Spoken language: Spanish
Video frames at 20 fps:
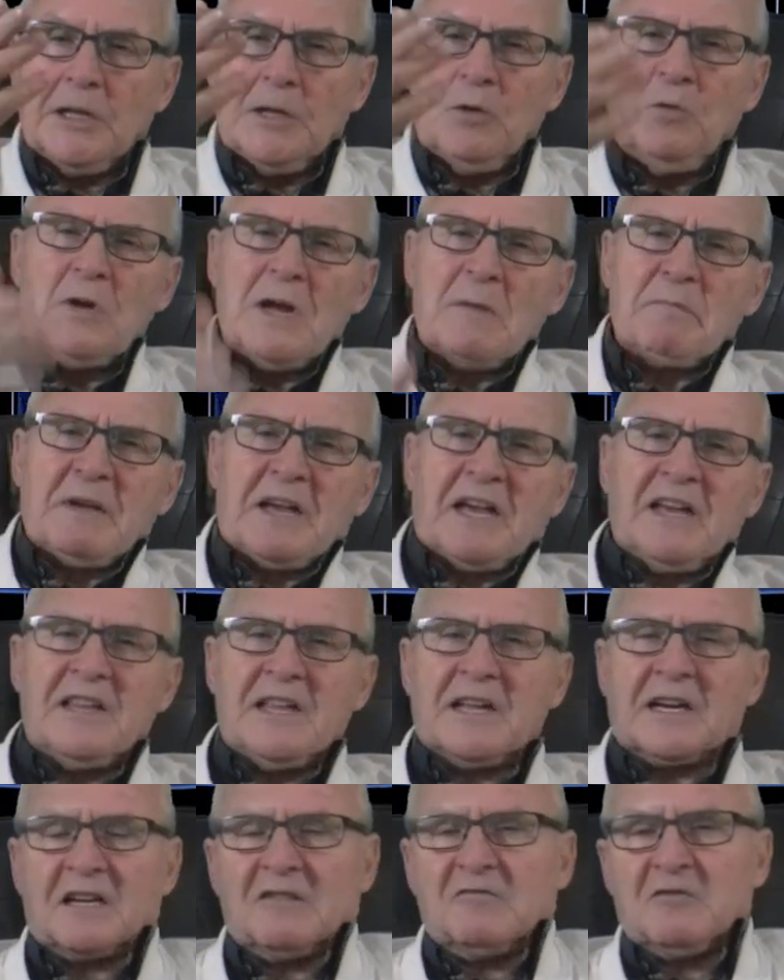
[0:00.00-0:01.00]
y una
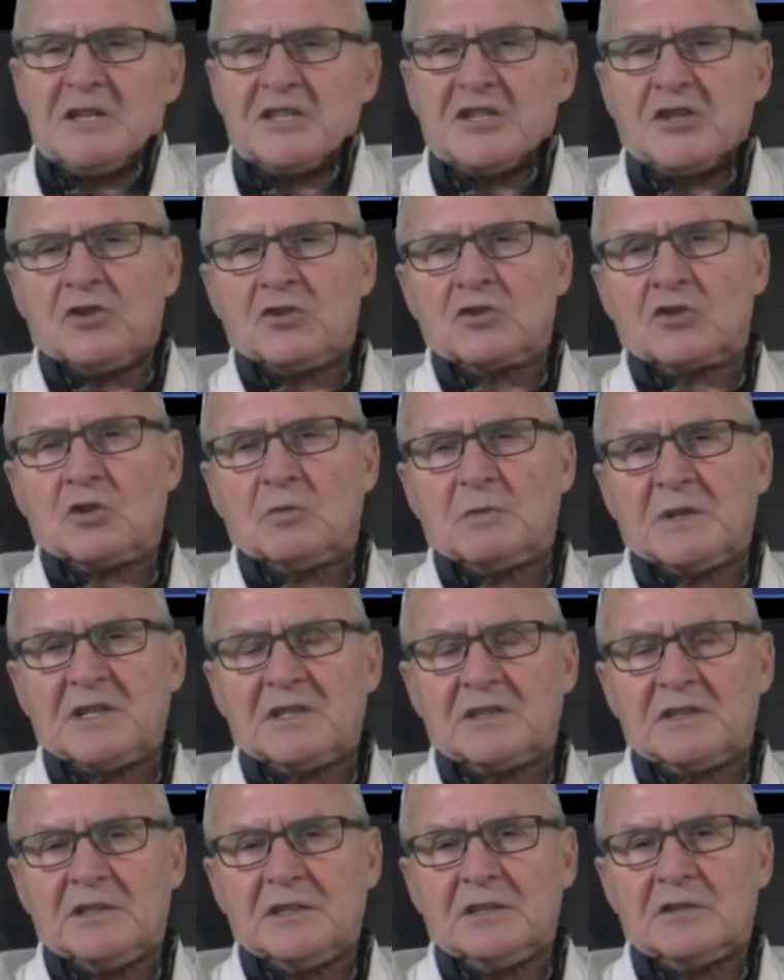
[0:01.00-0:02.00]
pequeña reflexión
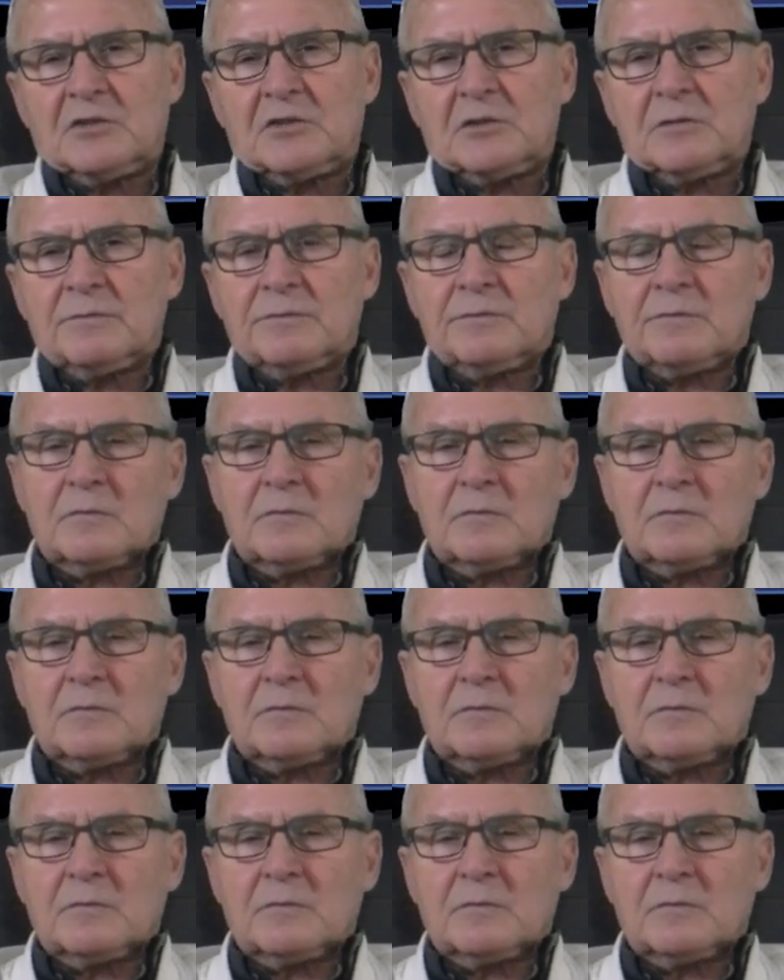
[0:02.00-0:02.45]
sobre este hecho.